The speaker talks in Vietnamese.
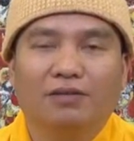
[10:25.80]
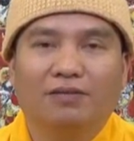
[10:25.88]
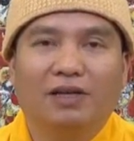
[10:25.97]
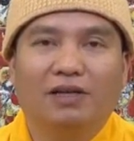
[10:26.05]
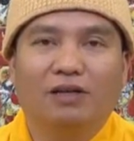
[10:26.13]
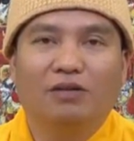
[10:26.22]

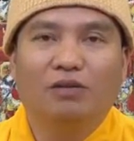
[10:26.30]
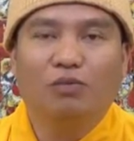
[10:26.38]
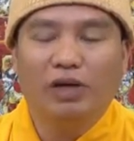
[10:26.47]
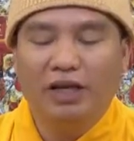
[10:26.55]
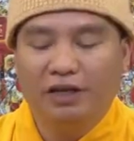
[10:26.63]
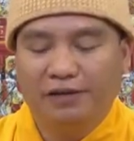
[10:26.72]
và đừng có
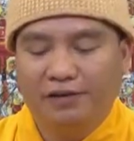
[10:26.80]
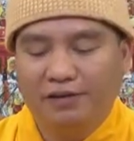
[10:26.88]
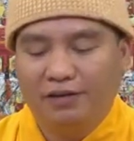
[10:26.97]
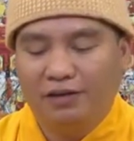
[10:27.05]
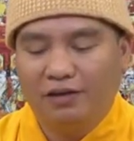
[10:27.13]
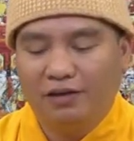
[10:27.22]
quên
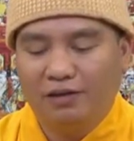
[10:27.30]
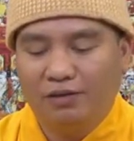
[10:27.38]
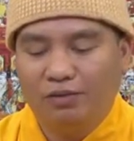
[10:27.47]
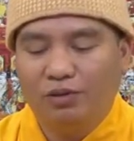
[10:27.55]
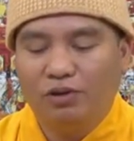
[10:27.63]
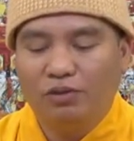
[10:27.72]

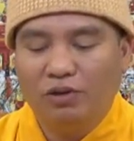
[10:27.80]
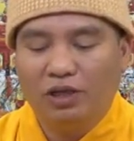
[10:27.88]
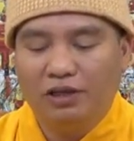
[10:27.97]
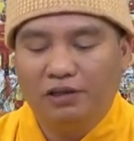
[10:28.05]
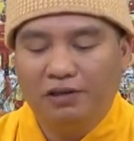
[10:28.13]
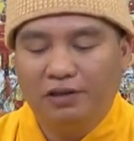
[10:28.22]
luôn
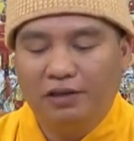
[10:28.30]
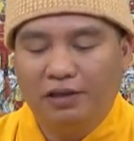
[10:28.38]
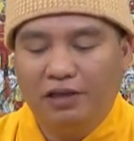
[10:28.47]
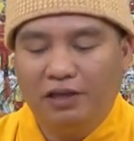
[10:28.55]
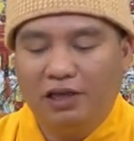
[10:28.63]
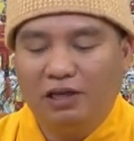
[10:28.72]
luôn
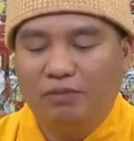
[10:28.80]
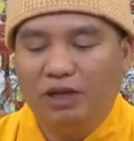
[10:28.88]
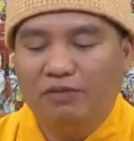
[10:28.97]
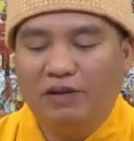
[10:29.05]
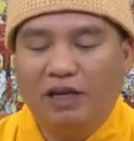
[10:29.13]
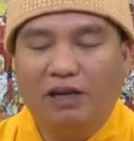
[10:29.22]
nhớ là
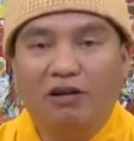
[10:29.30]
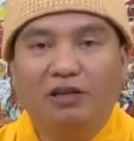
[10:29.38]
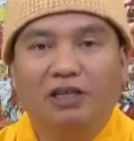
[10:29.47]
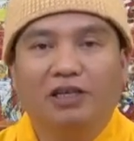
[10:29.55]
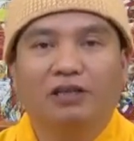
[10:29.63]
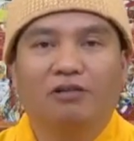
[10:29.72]
mình phải lo
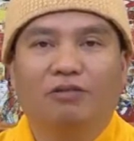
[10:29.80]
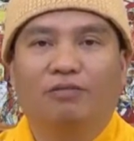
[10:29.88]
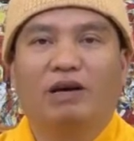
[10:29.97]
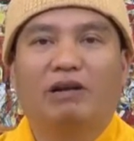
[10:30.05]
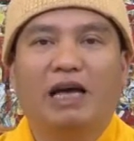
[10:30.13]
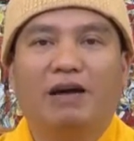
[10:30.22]
gì
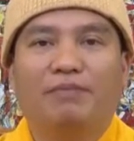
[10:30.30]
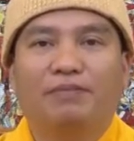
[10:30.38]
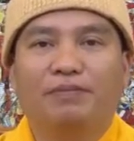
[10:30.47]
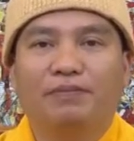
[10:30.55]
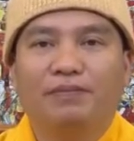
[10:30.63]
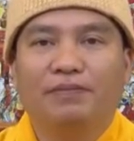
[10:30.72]
báo đáp
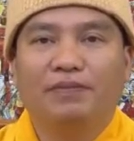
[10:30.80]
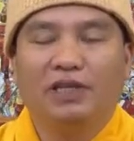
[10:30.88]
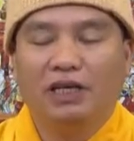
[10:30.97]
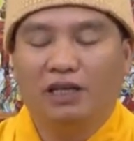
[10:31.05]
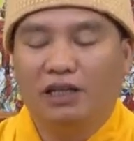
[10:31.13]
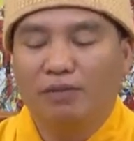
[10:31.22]

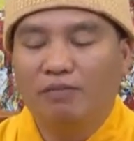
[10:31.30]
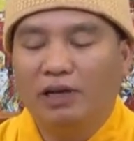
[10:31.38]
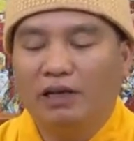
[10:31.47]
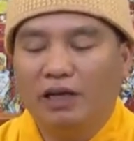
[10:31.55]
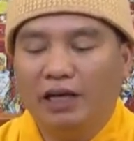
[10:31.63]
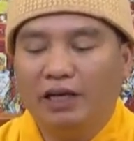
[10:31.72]
những cái thâm
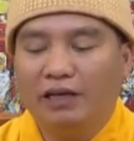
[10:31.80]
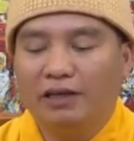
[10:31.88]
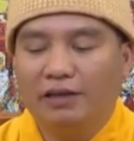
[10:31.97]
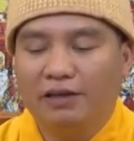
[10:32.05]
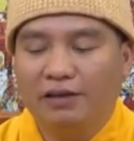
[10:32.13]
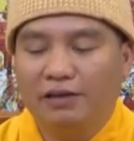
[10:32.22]
ân ấy
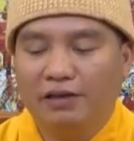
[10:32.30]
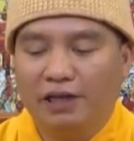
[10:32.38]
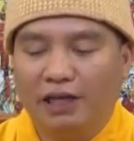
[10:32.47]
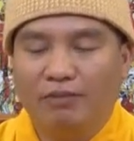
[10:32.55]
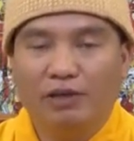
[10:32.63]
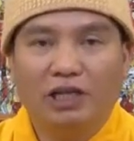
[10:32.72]

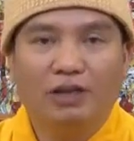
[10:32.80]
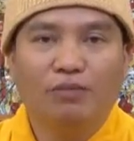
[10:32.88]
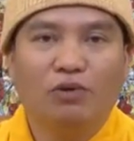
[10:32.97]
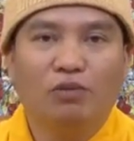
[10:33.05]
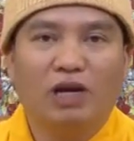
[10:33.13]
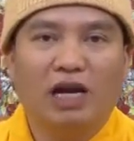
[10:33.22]
để mà
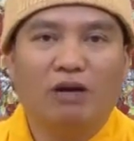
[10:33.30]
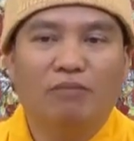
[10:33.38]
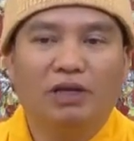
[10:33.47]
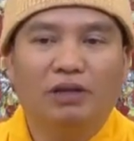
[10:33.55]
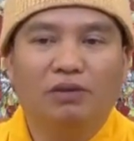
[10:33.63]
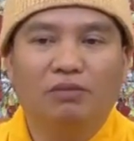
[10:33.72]
khiêm cung hạ
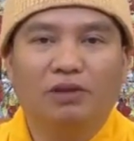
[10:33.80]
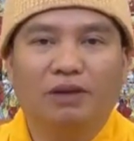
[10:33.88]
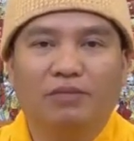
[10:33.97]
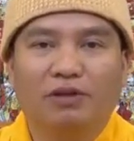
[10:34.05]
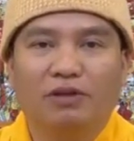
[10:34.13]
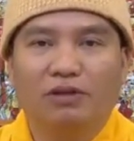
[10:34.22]
mình tu
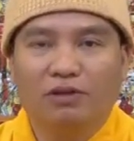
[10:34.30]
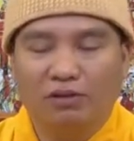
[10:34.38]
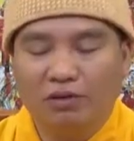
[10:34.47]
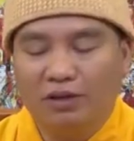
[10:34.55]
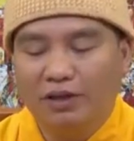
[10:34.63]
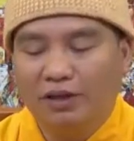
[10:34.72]
tập cho nó
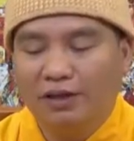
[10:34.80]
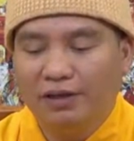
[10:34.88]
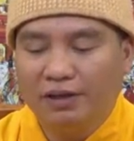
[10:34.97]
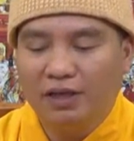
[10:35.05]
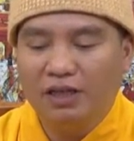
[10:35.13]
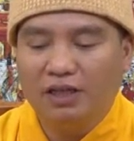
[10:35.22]
tốt
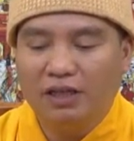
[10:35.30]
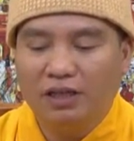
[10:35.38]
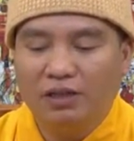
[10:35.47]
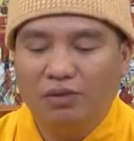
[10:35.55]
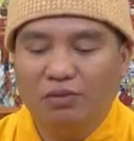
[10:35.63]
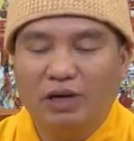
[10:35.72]
tinh
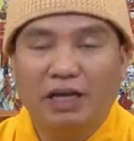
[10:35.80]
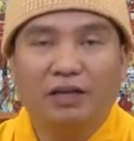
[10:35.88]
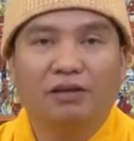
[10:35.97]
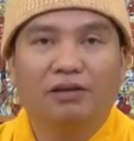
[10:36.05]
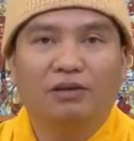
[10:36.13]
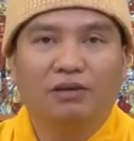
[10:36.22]
tiến tu hành
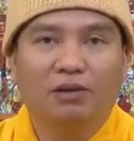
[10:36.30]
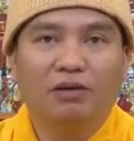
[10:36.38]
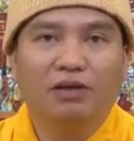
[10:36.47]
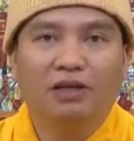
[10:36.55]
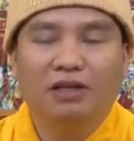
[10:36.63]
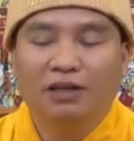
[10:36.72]
cho nó
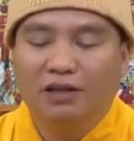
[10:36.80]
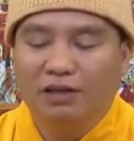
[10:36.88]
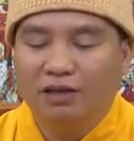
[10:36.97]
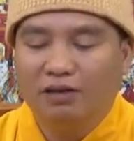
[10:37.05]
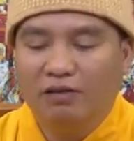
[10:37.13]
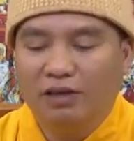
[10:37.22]
tốt
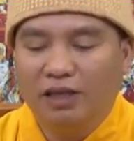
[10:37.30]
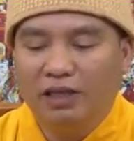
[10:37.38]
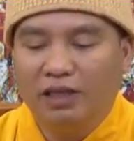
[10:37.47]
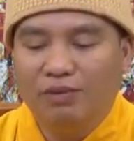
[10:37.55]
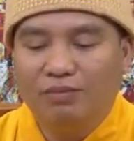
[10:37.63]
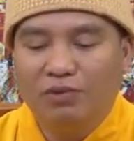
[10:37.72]
đừng có để
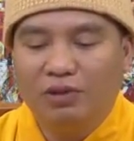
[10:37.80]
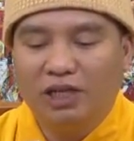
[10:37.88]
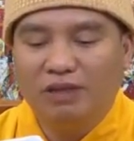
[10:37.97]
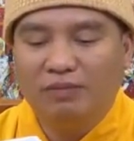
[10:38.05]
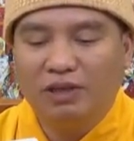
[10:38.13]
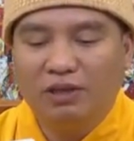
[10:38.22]
tâm bồ
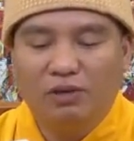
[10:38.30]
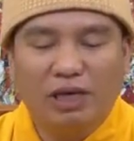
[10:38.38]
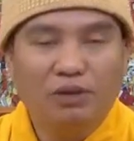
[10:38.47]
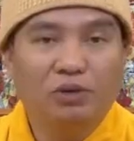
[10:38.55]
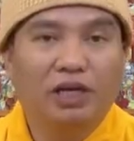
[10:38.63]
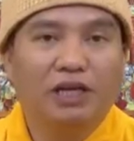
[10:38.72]
đề mình
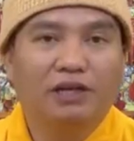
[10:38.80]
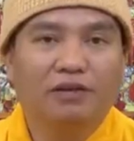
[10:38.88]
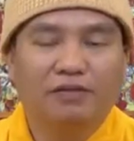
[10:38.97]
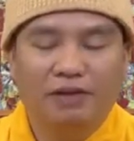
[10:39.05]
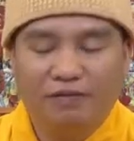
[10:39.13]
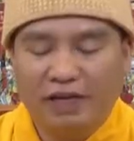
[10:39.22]
thoái chuyển
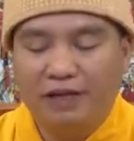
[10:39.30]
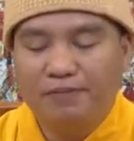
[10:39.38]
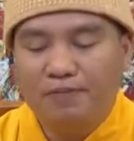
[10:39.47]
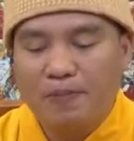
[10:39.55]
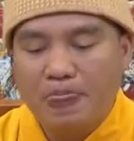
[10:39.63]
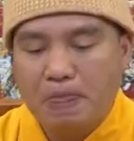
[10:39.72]
vân vân